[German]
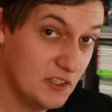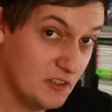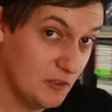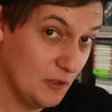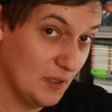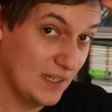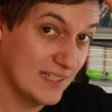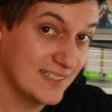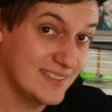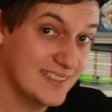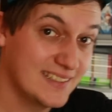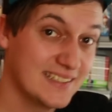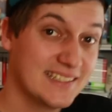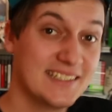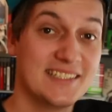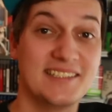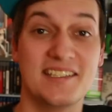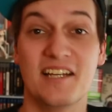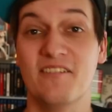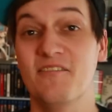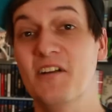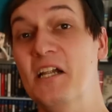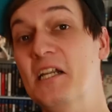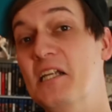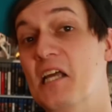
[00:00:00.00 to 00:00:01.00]
die Touristen
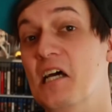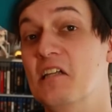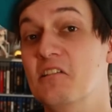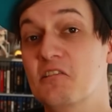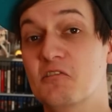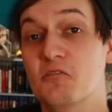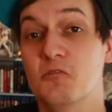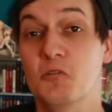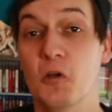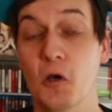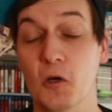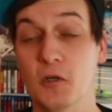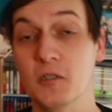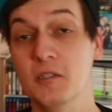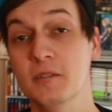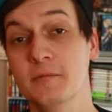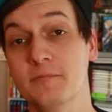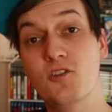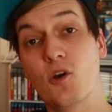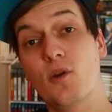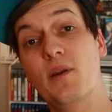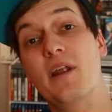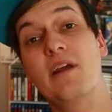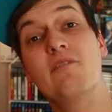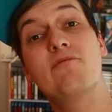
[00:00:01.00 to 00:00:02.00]
dieser Welt anzulocken,
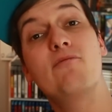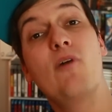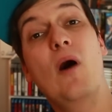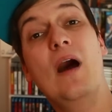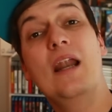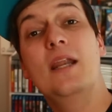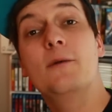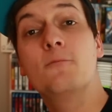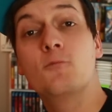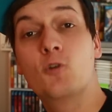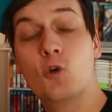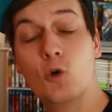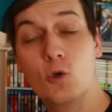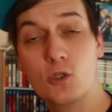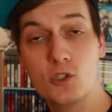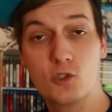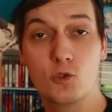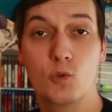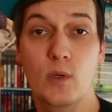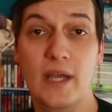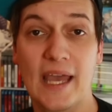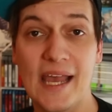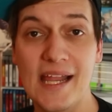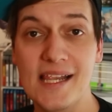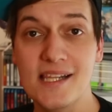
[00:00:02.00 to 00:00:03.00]
sondern vor allem
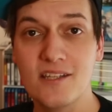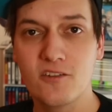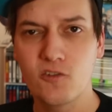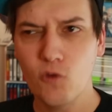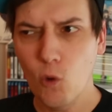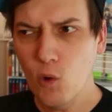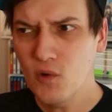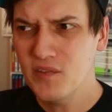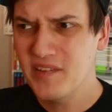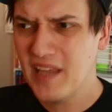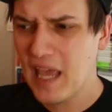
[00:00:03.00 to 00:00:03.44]
kulturell so